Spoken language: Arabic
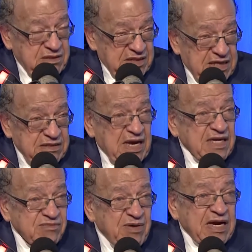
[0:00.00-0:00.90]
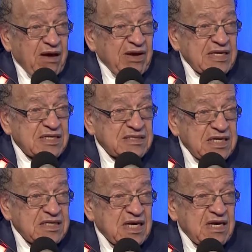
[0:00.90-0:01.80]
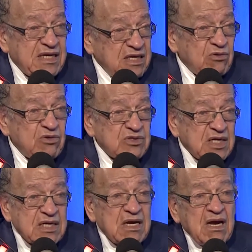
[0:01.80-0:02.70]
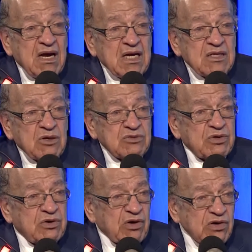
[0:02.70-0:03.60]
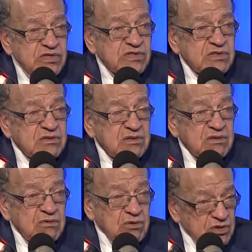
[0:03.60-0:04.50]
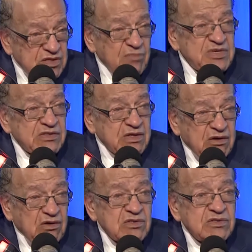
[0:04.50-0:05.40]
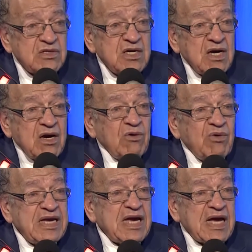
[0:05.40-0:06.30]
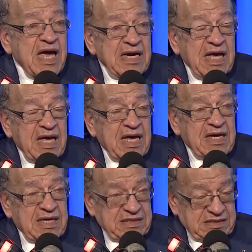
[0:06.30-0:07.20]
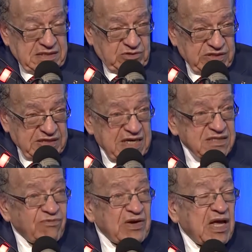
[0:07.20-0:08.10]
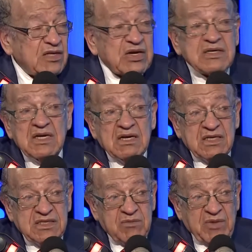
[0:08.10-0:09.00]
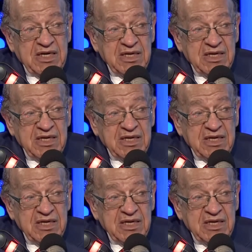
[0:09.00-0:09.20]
كان عزمنا واحدة سيدة هي وجوزها دكتور جروس وجوزها مستر جروس وهي أستاذة في الحضارات القديمة